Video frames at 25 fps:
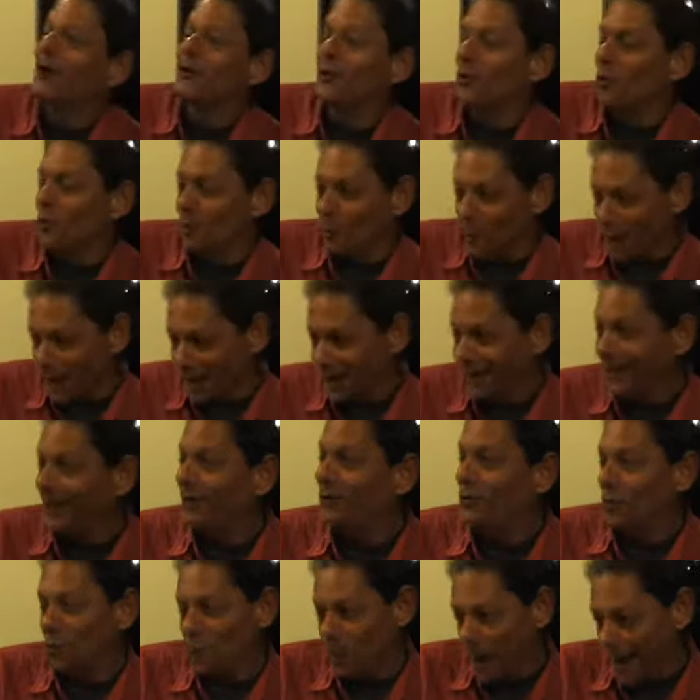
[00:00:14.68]
Kuba y
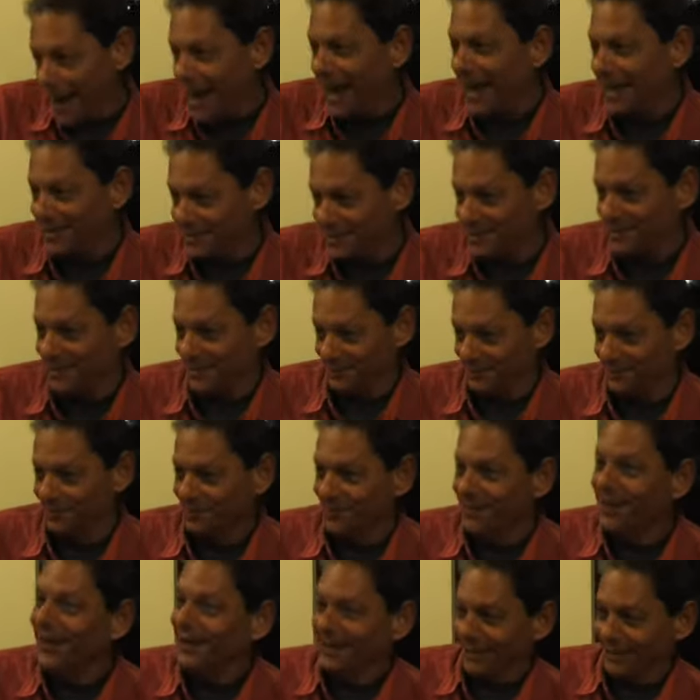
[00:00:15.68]
i Kuba taka jest.